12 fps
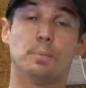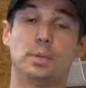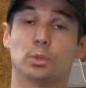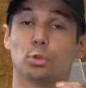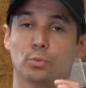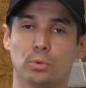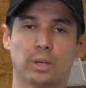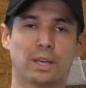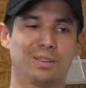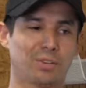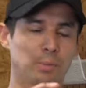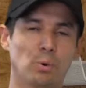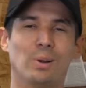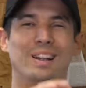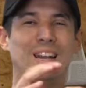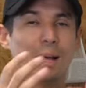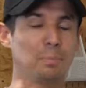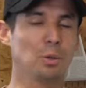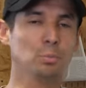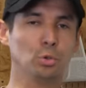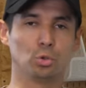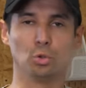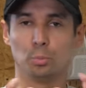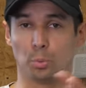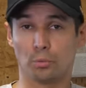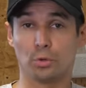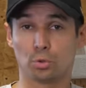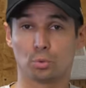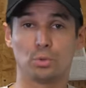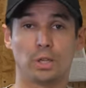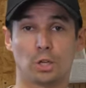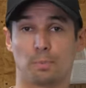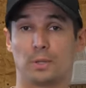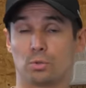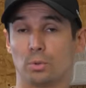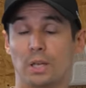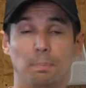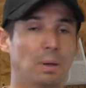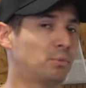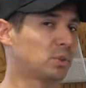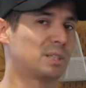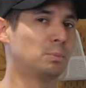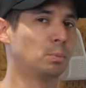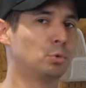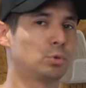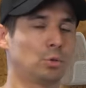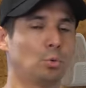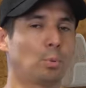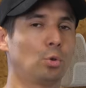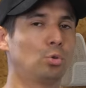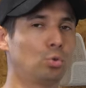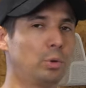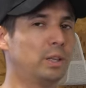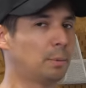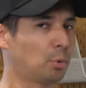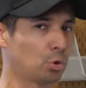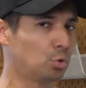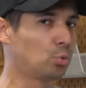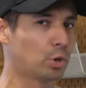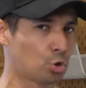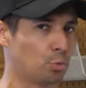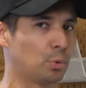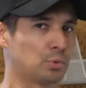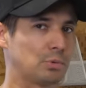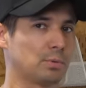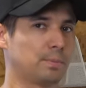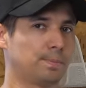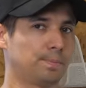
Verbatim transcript: et bien de vous créer vraiment la bonne moto pour votre usage parce qu'il n'y a pas forcément besoin de prendre tout et n'importe quoi, je pense.